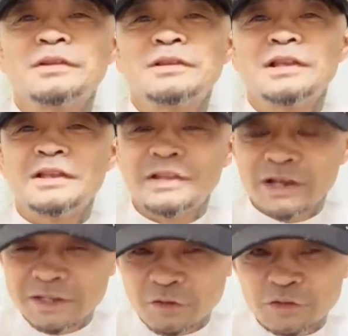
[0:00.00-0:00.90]
なんだ
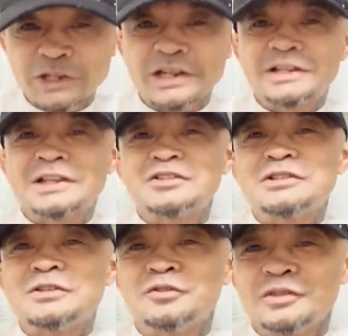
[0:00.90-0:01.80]
かんだお世話になった人
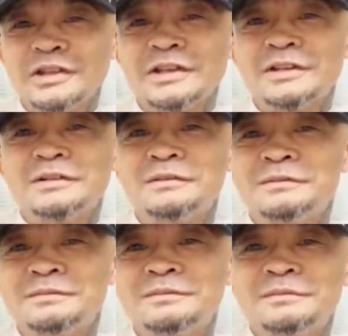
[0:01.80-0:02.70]
なので
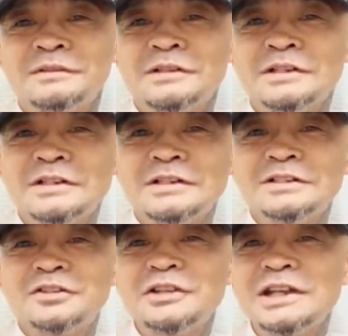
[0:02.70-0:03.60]

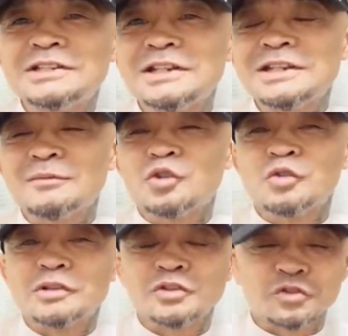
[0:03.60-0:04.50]
それやっちゃったら僕
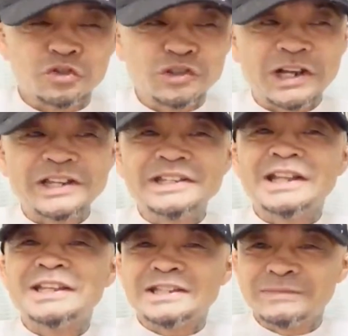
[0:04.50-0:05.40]
はちょっと裏切りに
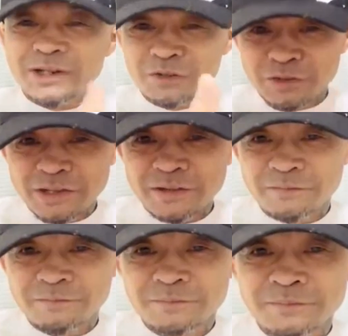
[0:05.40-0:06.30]
なってしまうので
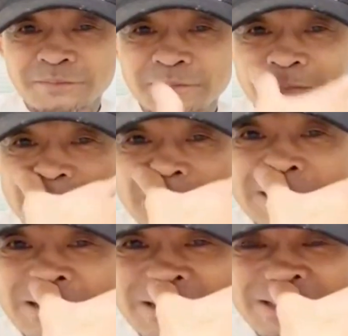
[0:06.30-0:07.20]

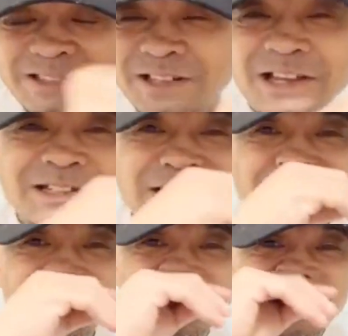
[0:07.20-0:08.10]
会社
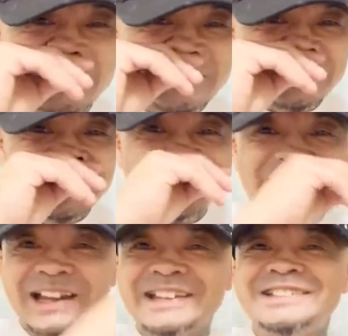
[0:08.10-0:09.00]
名は言え
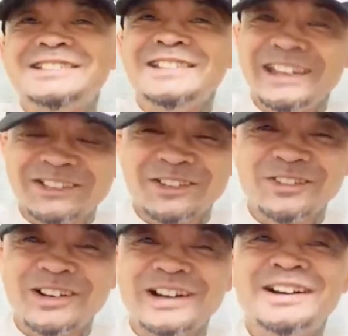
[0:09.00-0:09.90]
ないしねそれ
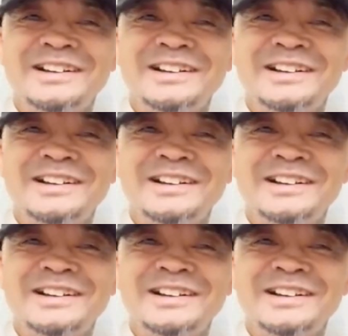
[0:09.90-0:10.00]
は